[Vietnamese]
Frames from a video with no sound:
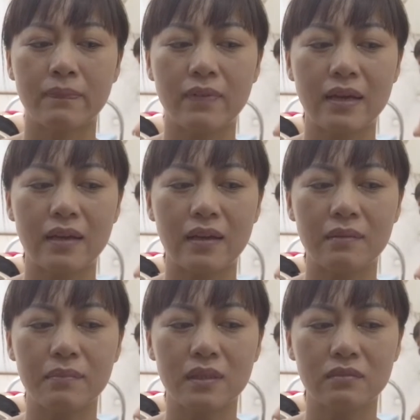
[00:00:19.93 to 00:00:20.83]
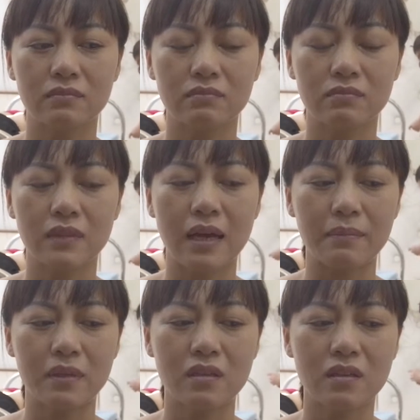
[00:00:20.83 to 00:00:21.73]
và mình
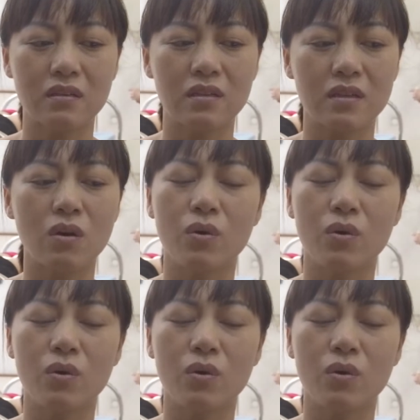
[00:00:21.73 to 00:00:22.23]
cảm thấy là người